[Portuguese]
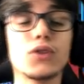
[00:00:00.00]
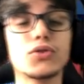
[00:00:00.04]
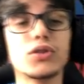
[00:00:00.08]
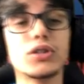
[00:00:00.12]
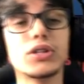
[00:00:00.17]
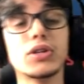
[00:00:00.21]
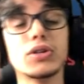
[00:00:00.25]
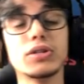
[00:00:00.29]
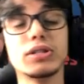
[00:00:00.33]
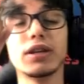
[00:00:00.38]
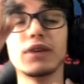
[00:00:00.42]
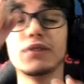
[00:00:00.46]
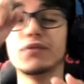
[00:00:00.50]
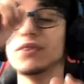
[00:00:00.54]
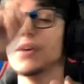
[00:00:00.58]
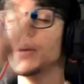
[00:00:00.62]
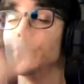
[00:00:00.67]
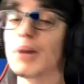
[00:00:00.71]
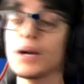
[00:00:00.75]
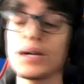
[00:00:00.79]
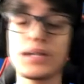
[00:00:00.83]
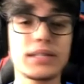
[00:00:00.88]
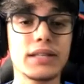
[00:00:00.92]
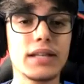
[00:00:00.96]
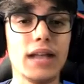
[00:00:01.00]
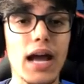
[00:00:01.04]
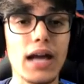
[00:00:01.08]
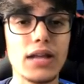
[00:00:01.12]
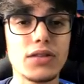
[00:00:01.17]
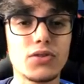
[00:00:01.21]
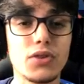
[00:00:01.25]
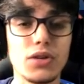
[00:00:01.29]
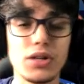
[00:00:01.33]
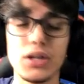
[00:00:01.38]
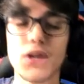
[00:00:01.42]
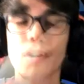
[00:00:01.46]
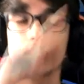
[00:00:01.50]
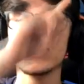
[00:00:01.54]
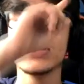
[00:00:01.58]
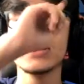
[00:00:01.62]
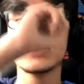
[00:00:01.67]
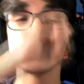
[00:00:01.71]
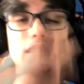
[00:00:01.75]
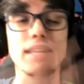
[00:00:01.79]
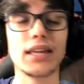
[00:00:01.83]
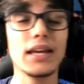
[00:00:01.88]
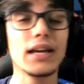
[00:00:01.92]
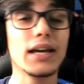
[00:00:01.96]
sorteios de V-Bucks grátis, sorteio de
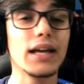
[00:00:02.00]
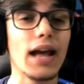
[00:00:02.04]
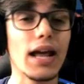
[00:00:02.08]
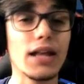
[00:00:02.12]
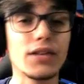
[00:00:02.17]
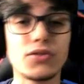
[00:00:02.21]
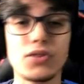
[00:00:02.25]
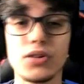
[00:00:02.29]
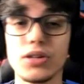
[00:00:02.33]
skin grátis,